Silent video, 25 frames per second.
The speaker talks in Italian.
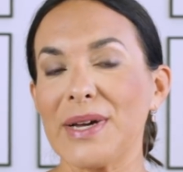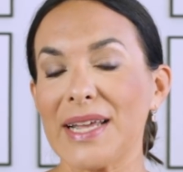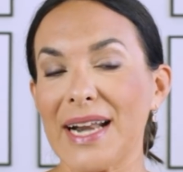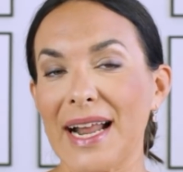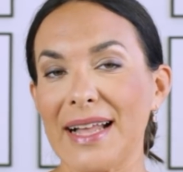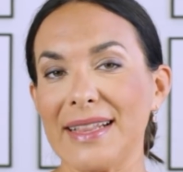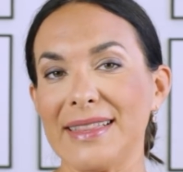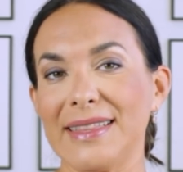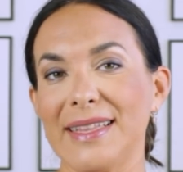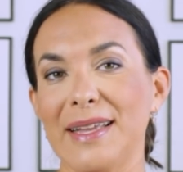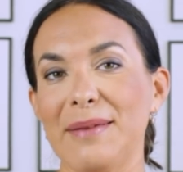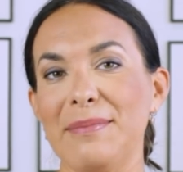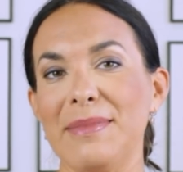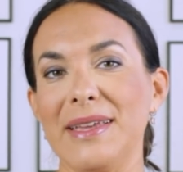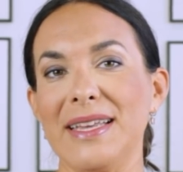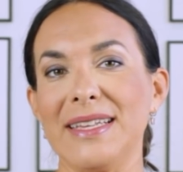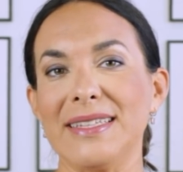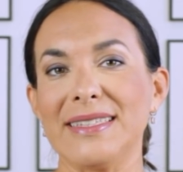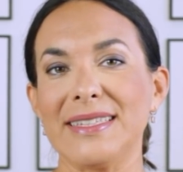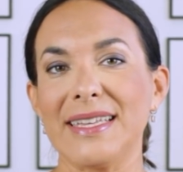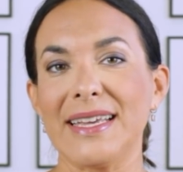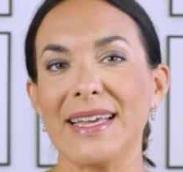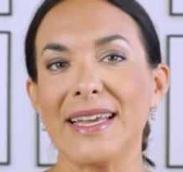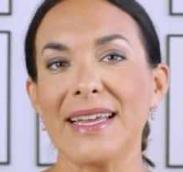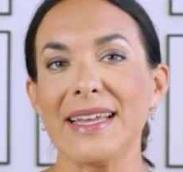grande
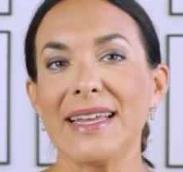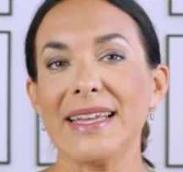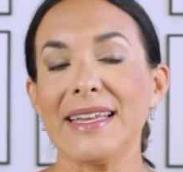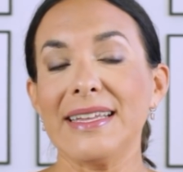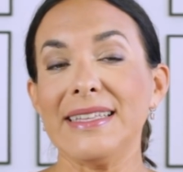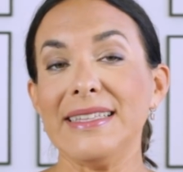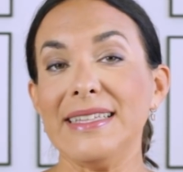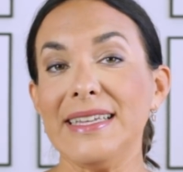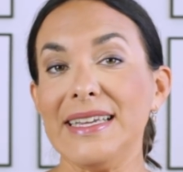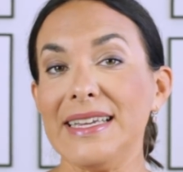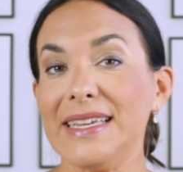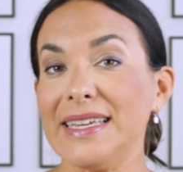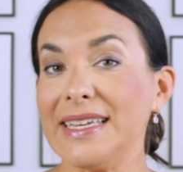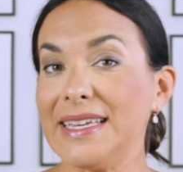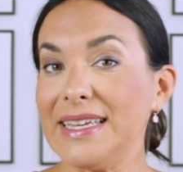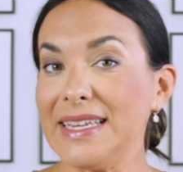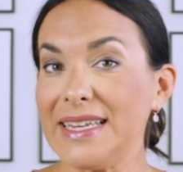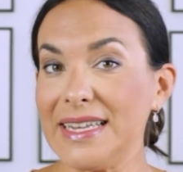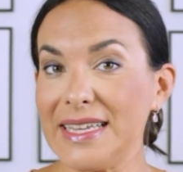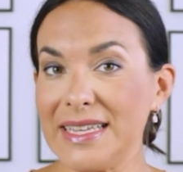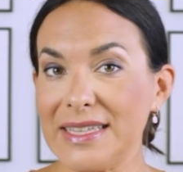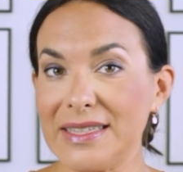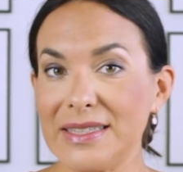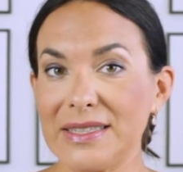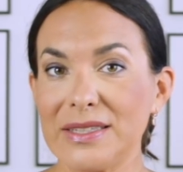mese di
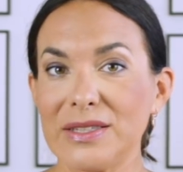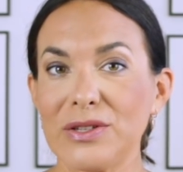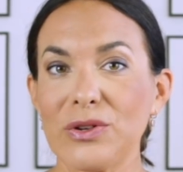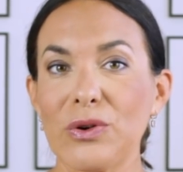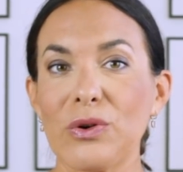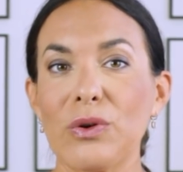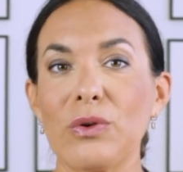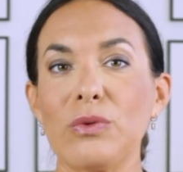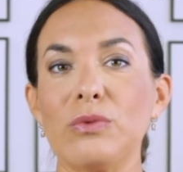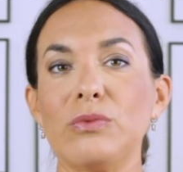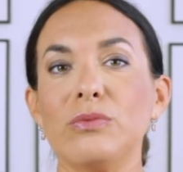inizio,